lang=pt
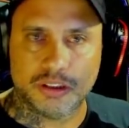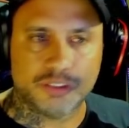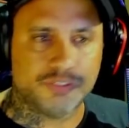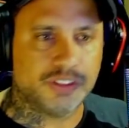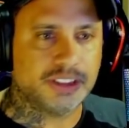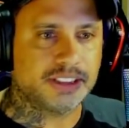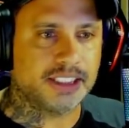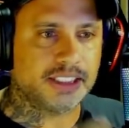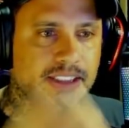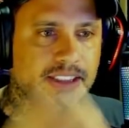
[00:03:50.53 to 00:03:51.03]

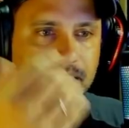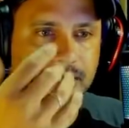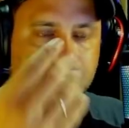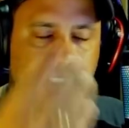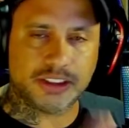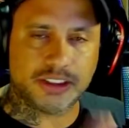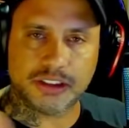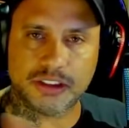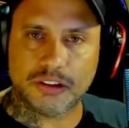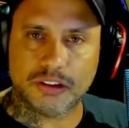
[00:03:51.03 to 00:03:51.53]
Vocês
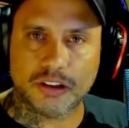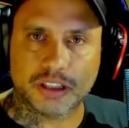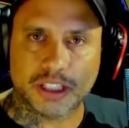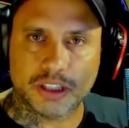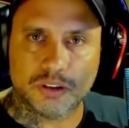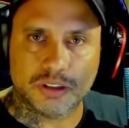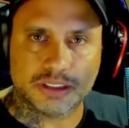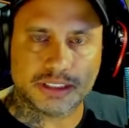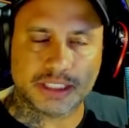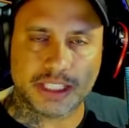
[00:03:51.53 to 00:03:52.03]
acreditam em
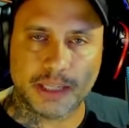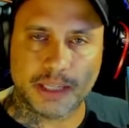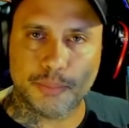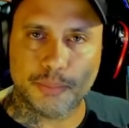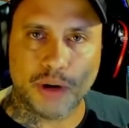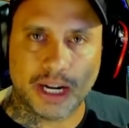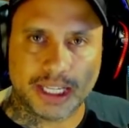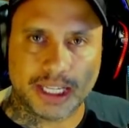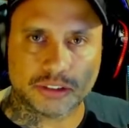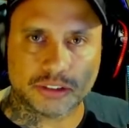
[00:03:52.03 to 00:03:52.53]
qualquer coisa que é
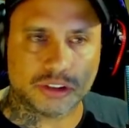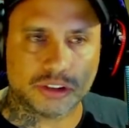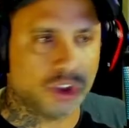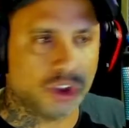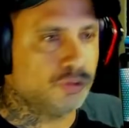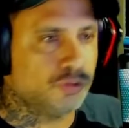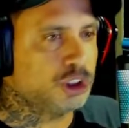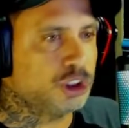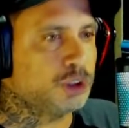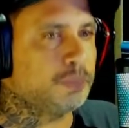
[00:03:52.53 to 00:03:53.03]
boato.
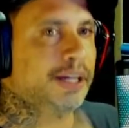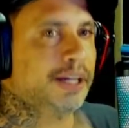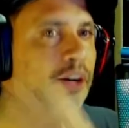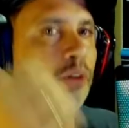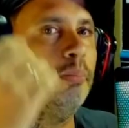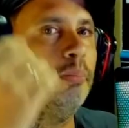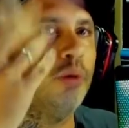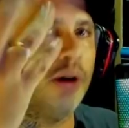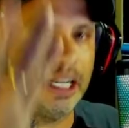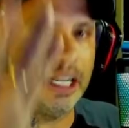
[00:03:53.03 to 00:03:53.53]
Então, eu vou espalhar
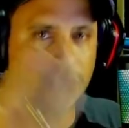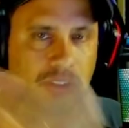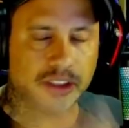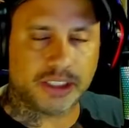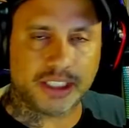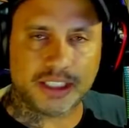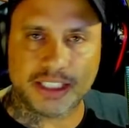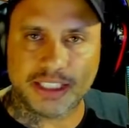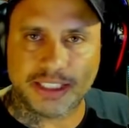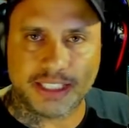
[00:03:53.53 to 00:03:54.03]
um boato
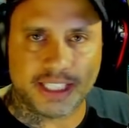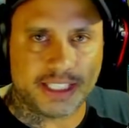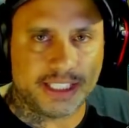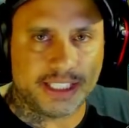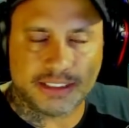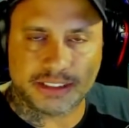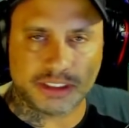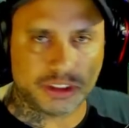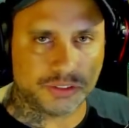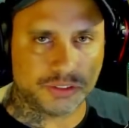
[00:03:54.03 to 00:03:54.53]
aqui na
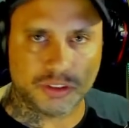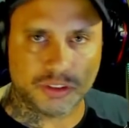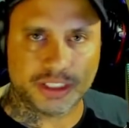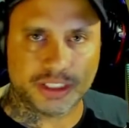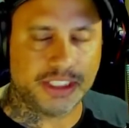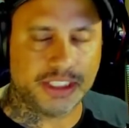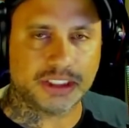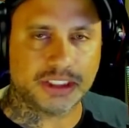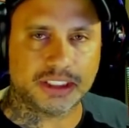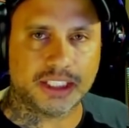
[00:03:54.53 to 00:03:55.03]
internet e vocês vão
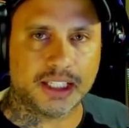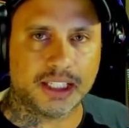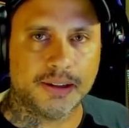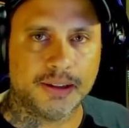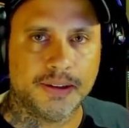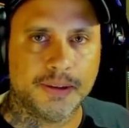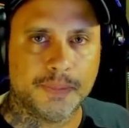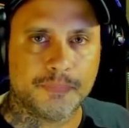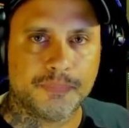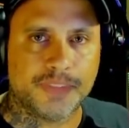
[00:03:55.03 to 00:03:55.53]

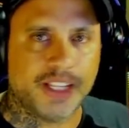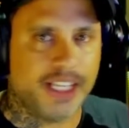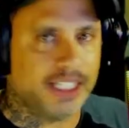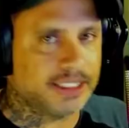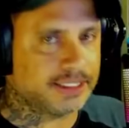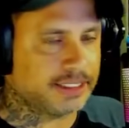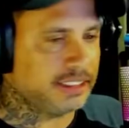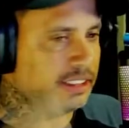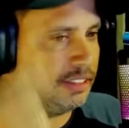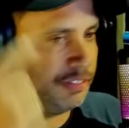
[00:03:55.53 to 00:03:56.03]
acreditar. É
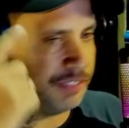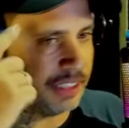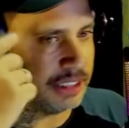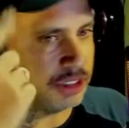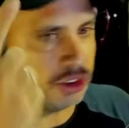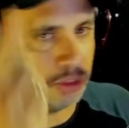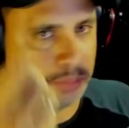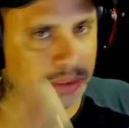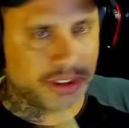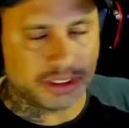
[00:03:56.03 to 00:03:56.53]
assim,
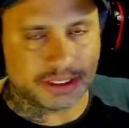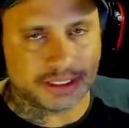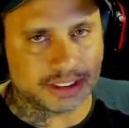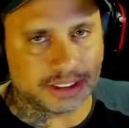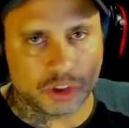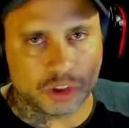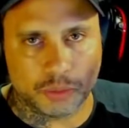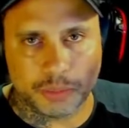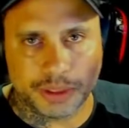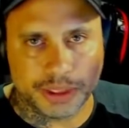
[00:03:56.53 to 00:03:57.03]
facilmente vocês
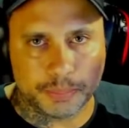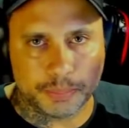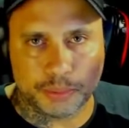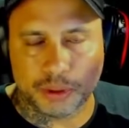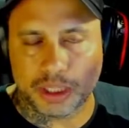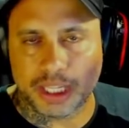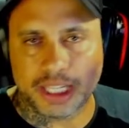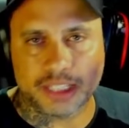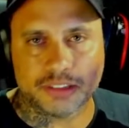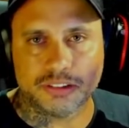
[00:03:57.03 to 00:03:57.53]
são
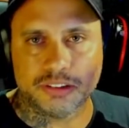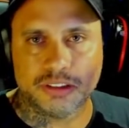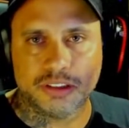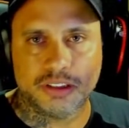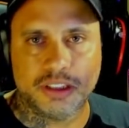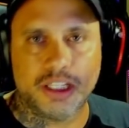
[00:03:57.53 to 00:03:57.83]
manipulados.